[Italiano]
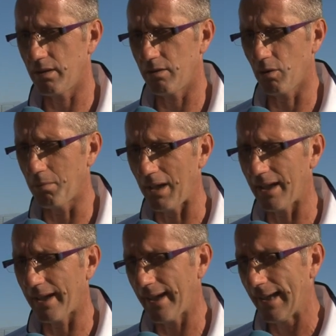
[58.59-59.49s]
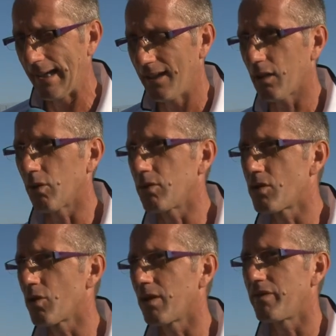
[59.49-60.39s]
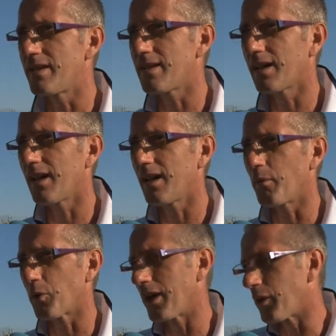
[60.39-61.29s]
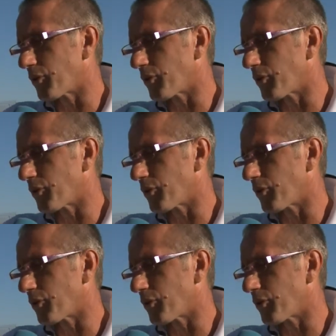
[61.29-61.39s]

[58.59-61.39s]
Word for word: È normale che la condizione fisica, Emanuele è